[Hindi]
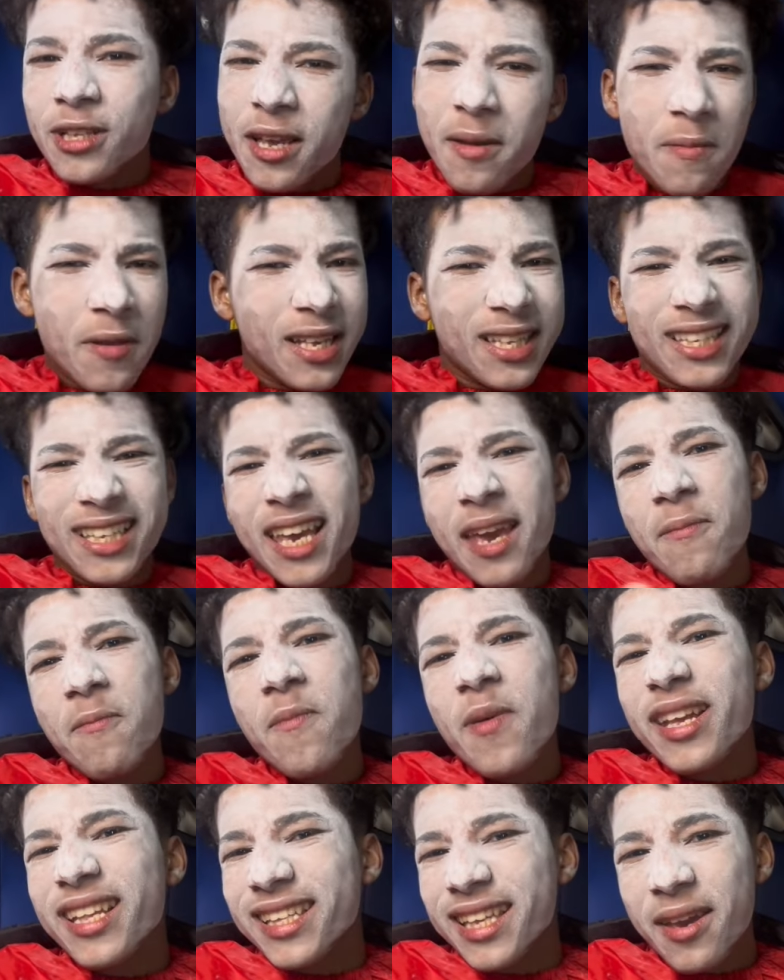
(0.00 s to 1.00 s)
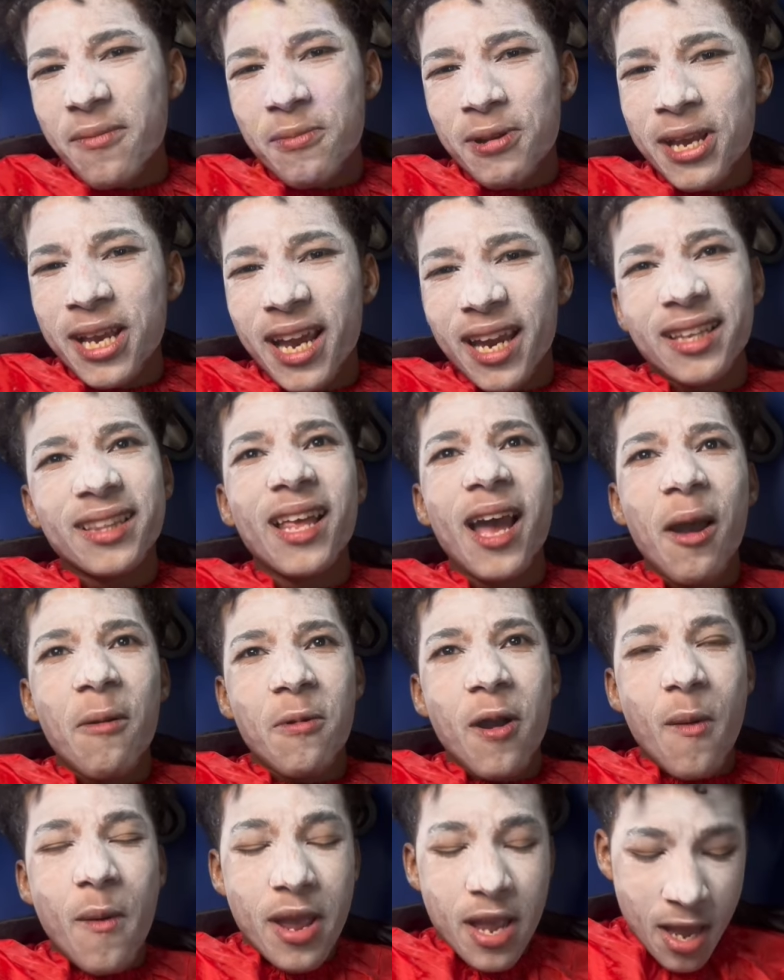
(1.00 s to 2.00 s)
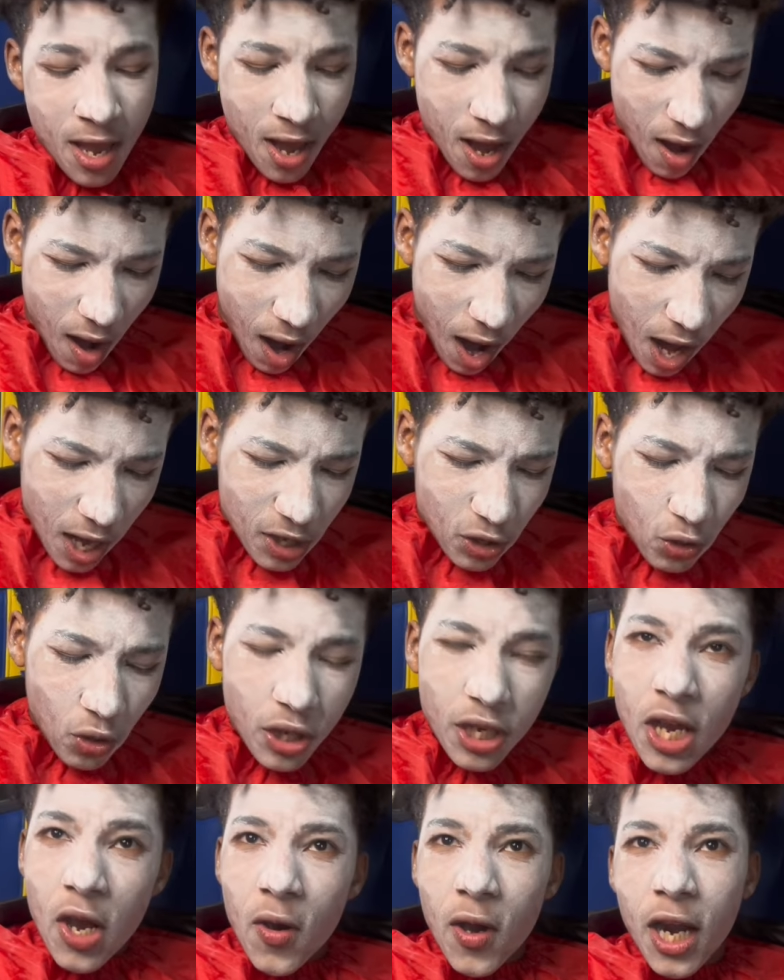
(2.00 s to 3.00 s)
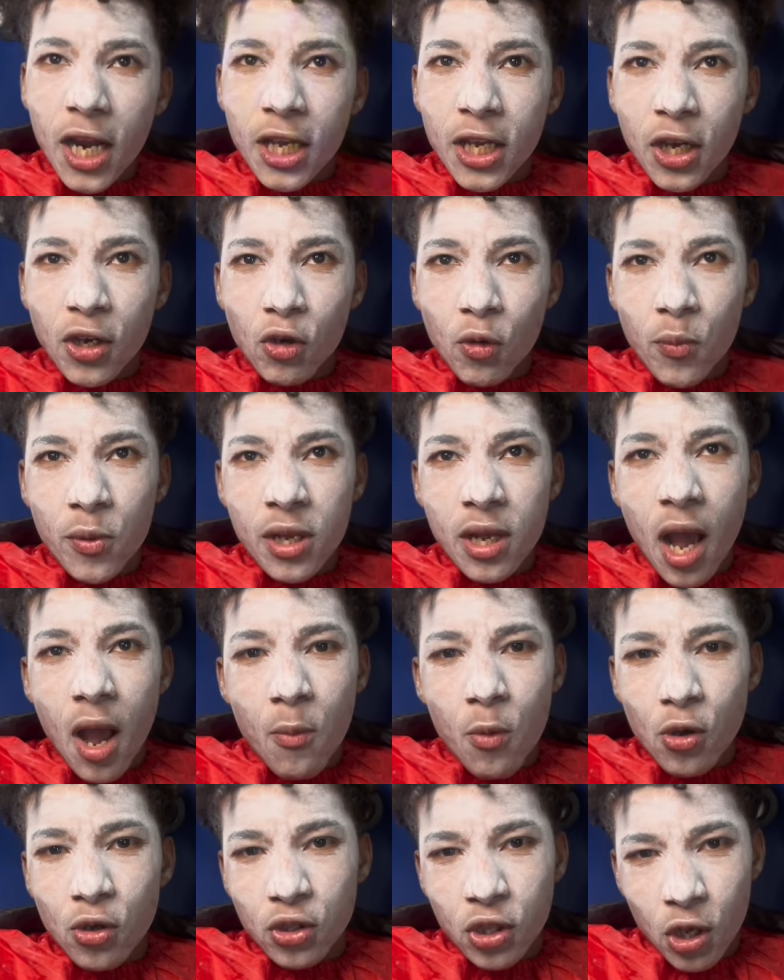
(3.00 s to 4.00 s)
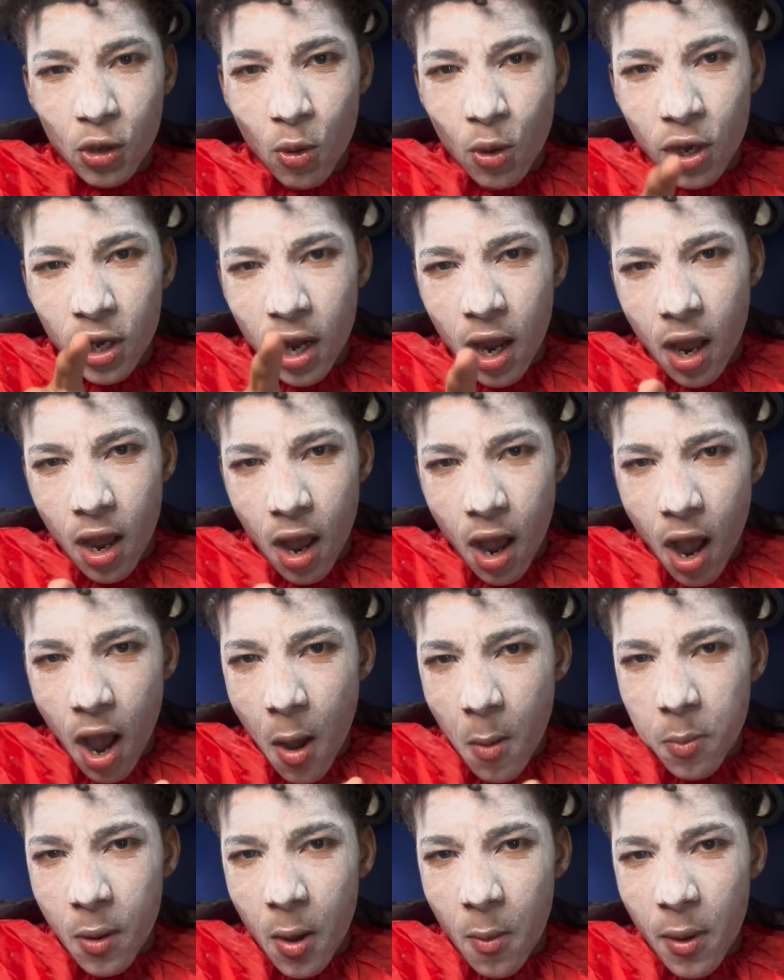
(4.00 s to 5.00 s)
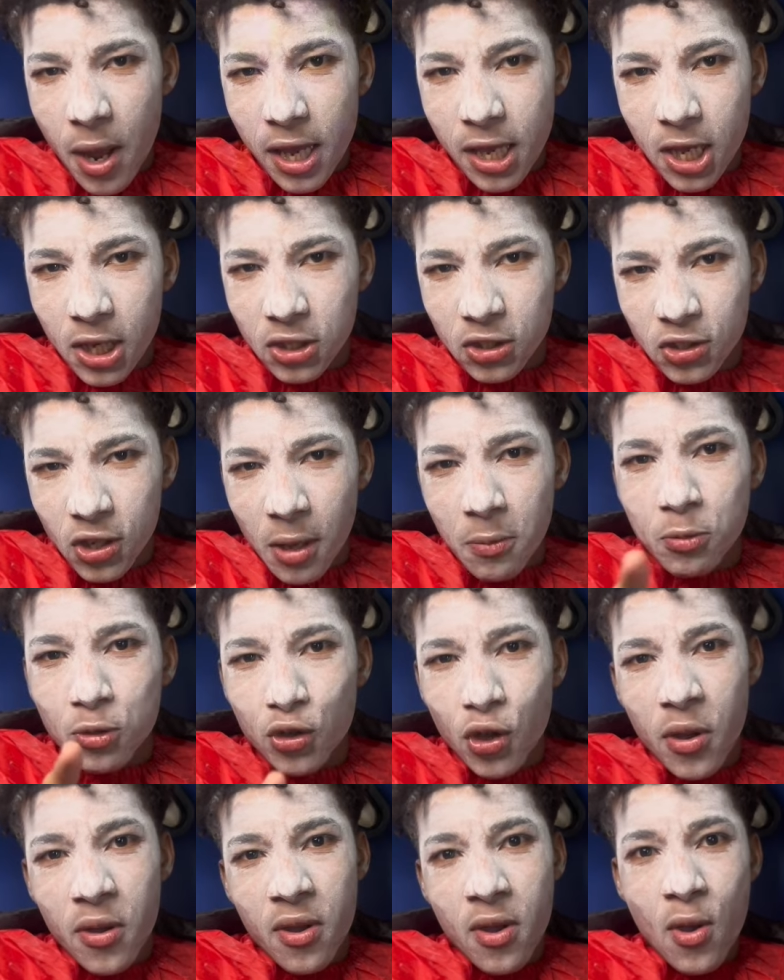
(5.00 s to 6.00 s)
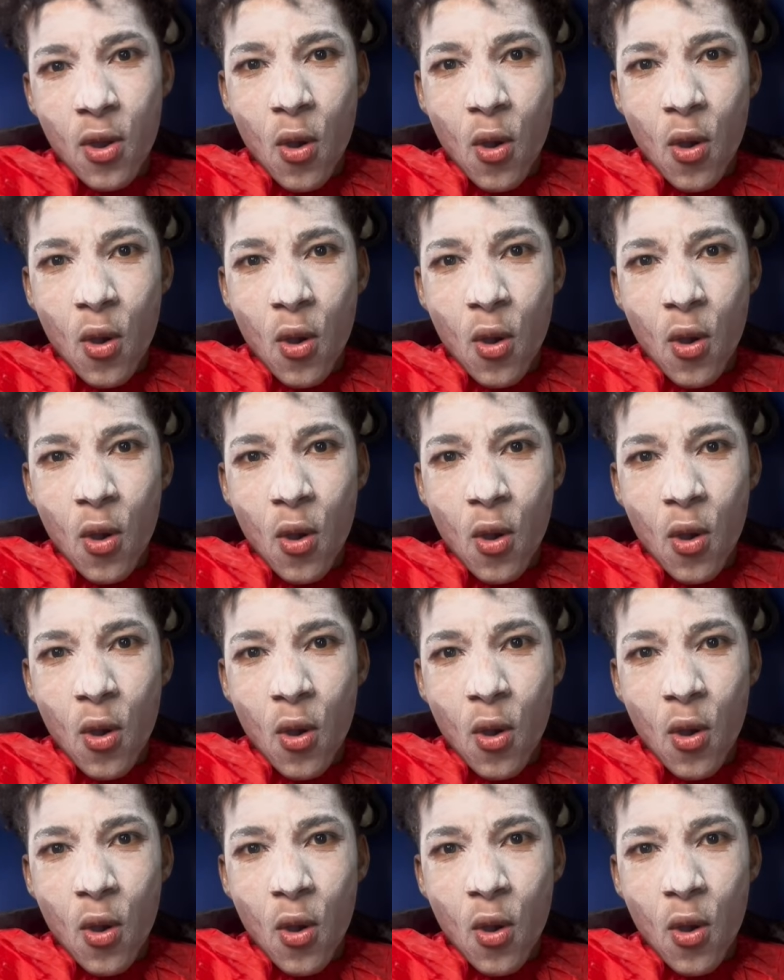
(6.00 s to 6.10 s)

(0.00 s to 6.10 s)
स्किप स्किप पे स्किप नहीं करता आपका भाई आज जो ये वाला क्रेट ओपनिंग आप लोग देखोगे ना आपका भाई का सबसे